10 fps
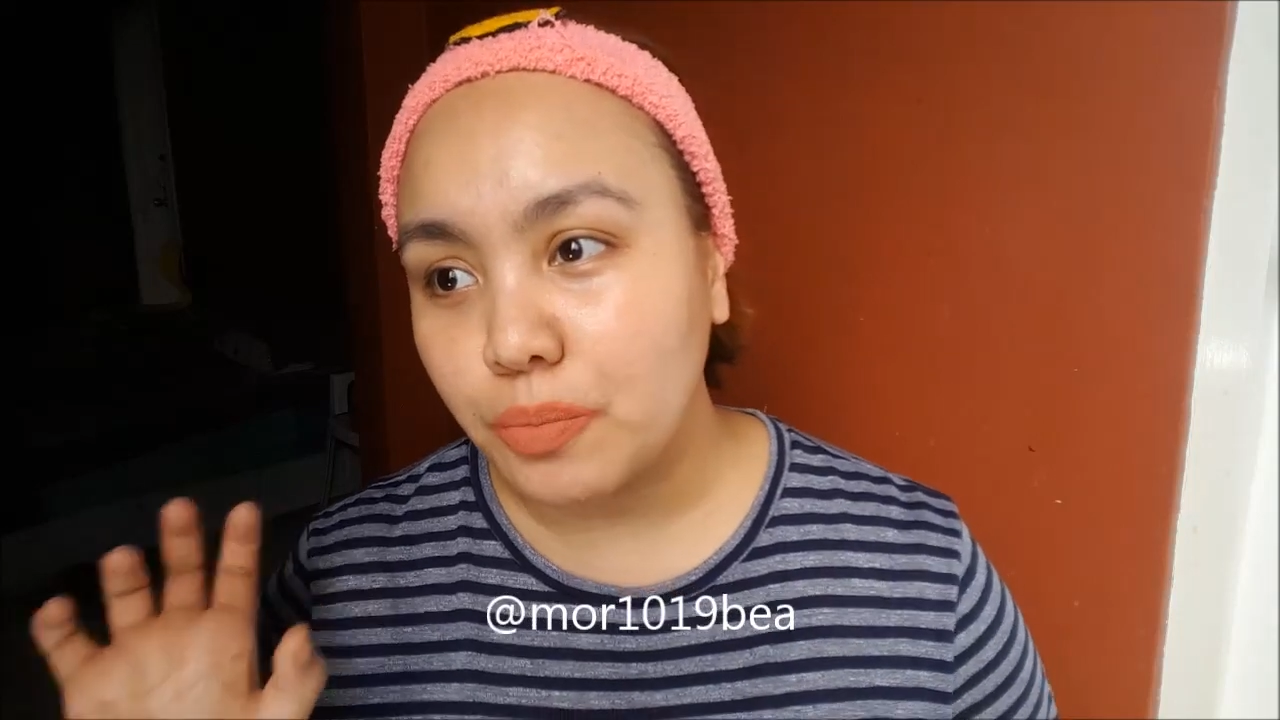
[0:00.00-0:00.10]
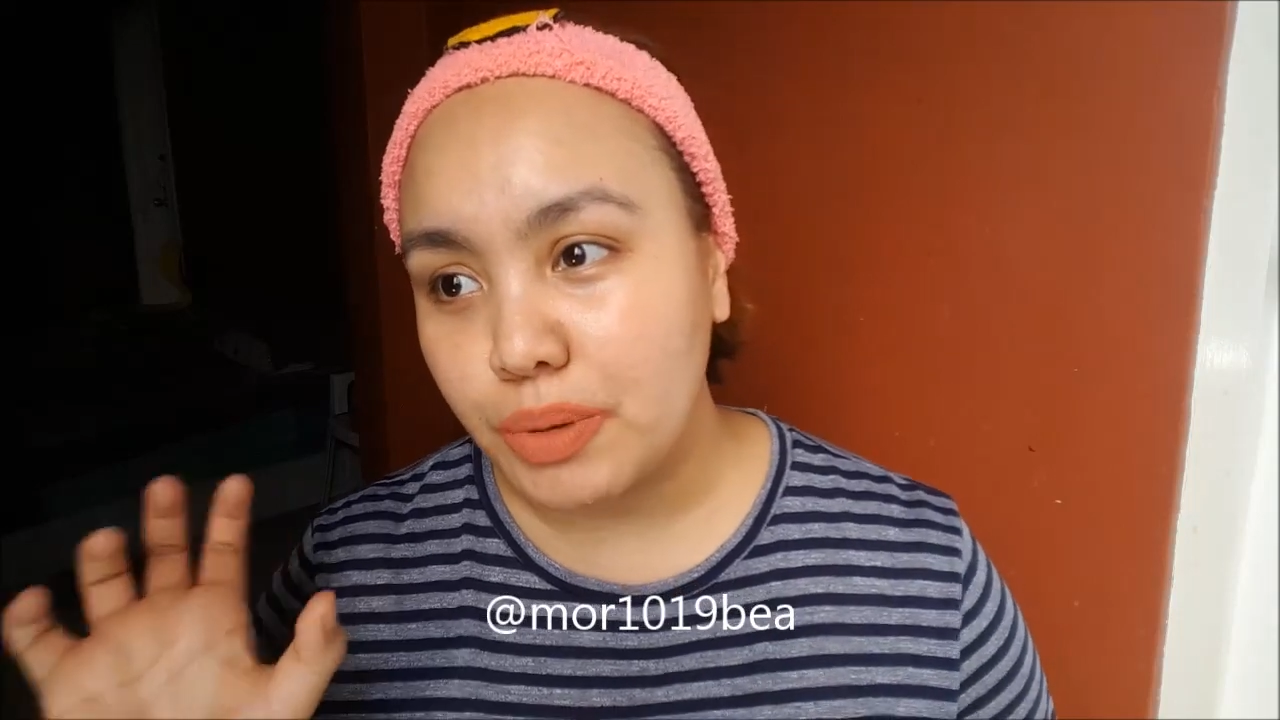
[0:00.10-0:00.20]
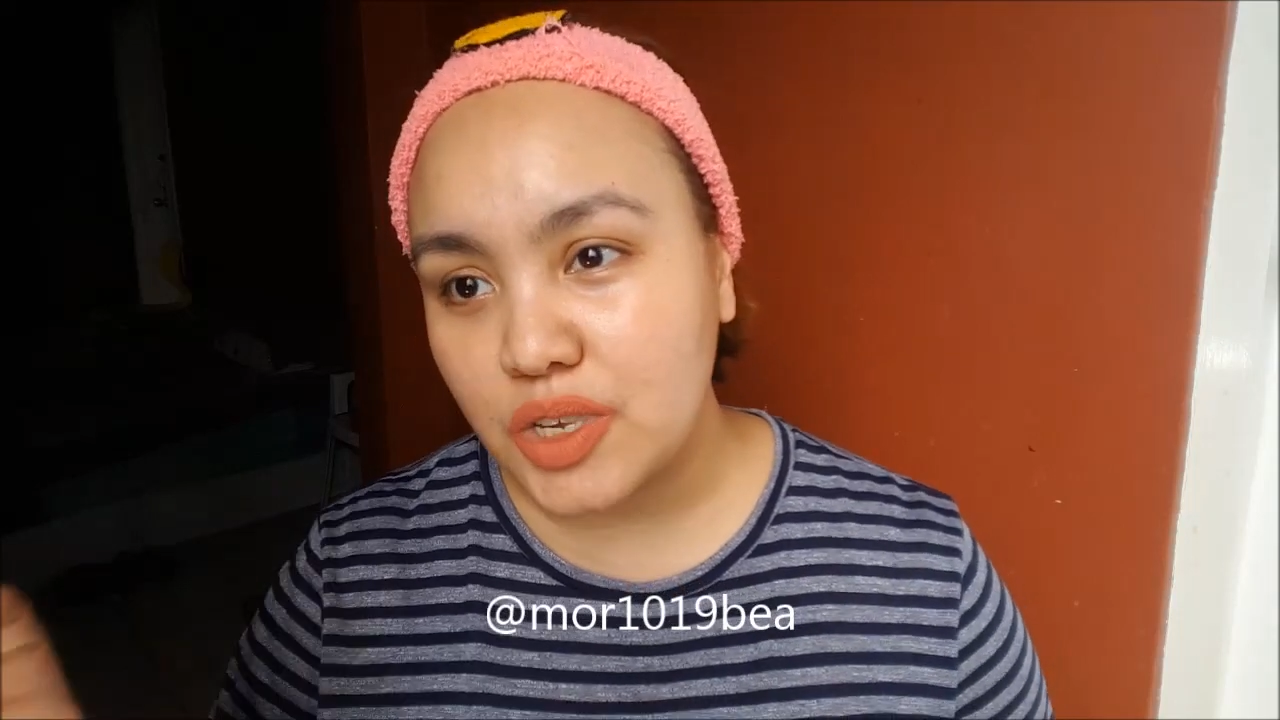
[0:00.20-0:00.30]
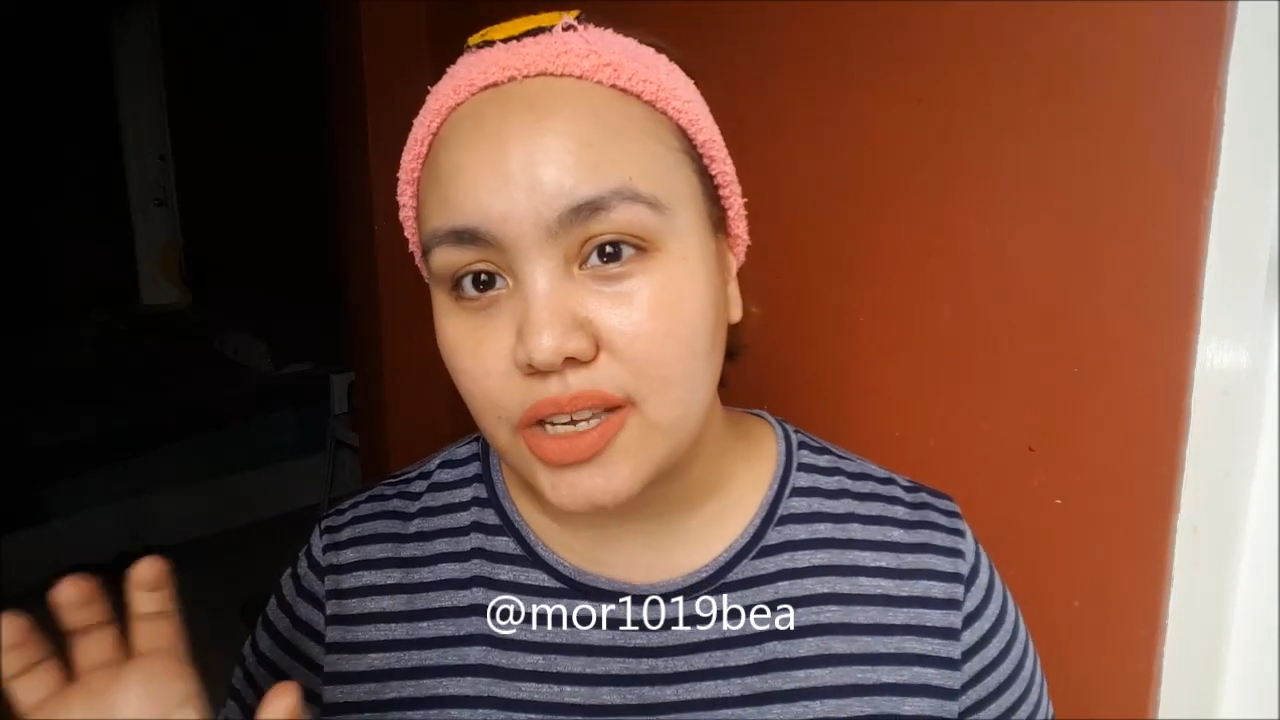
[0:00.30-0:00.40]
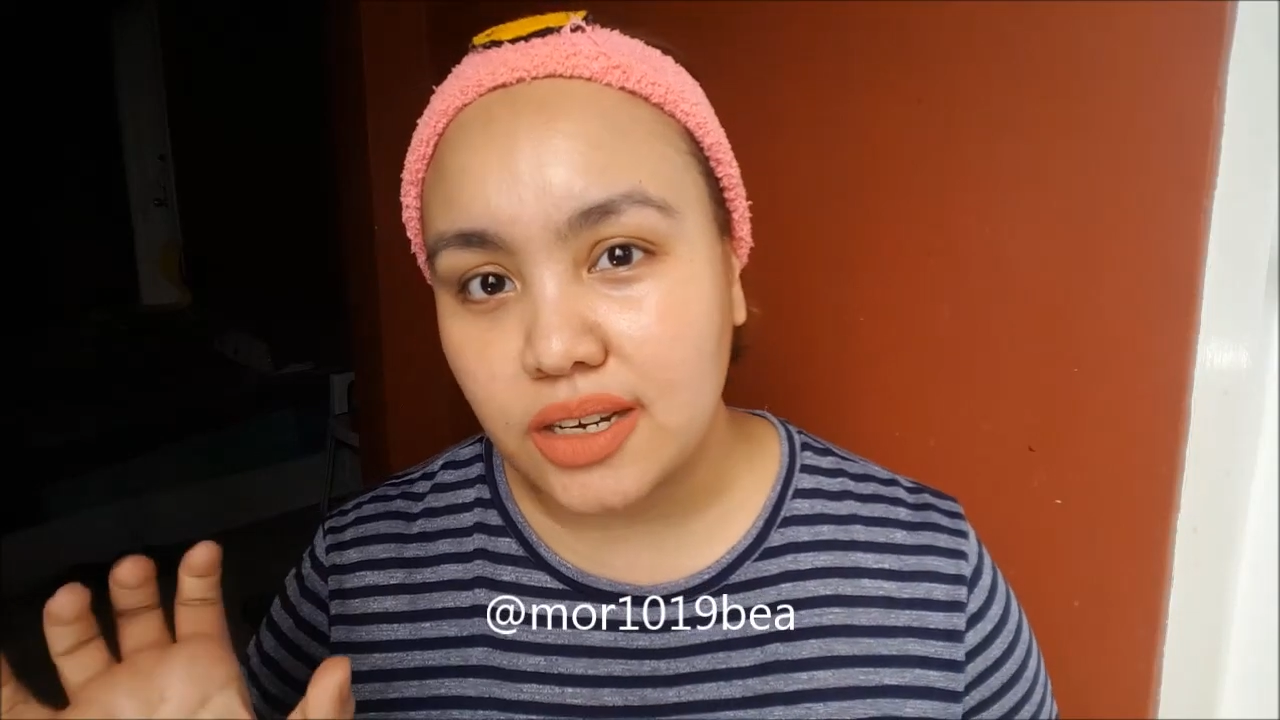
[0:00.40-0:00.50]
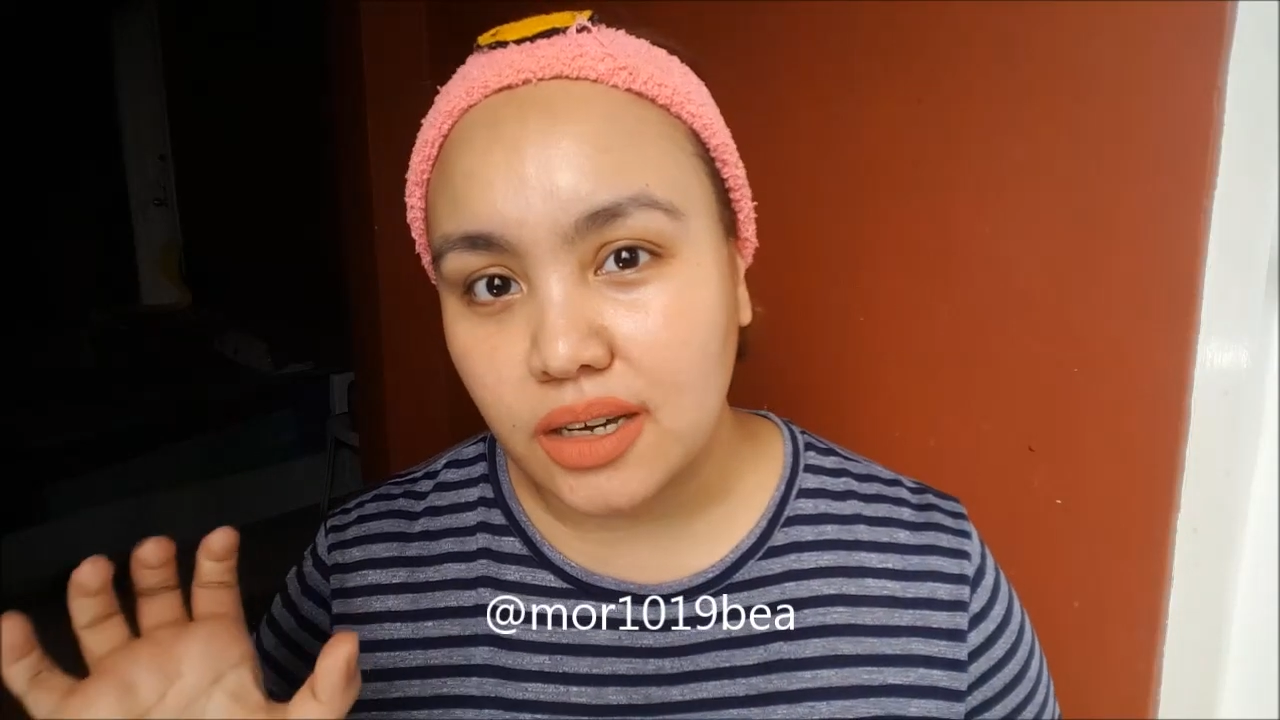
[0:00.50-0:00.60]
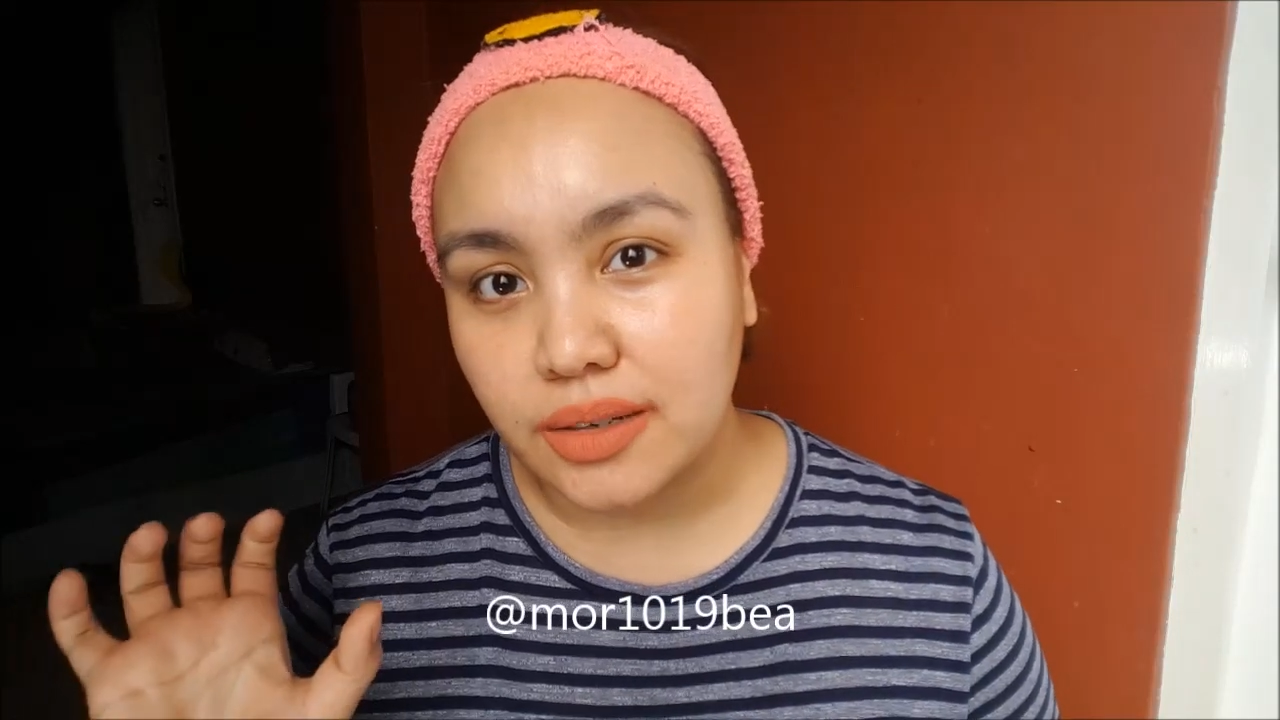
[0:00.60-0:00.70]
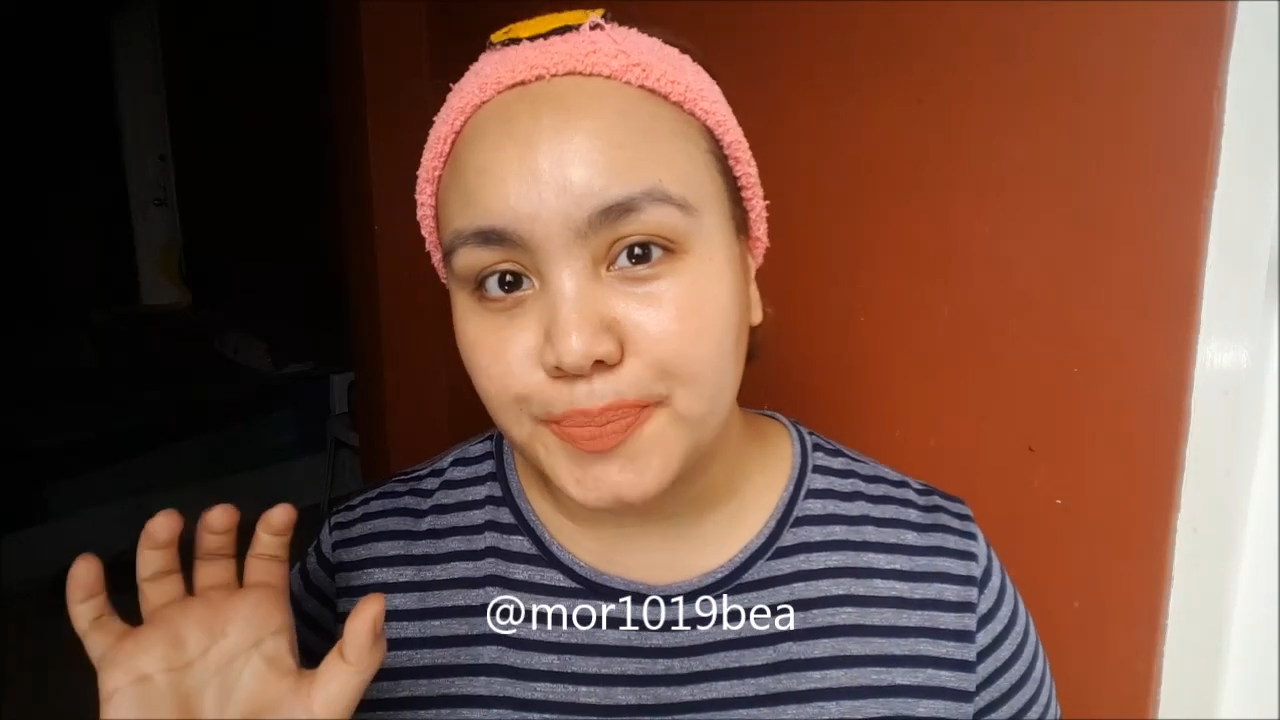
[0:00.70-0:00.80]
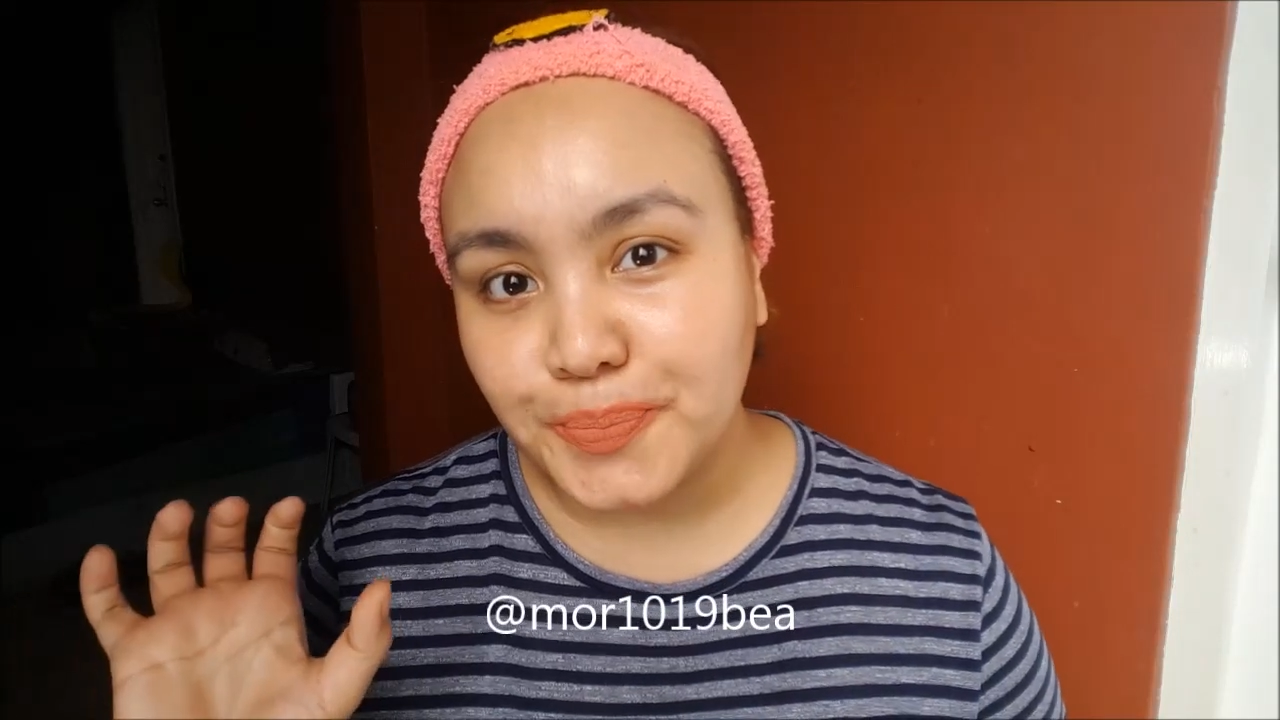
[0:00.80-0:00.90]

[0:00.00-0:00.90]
umpisa ng,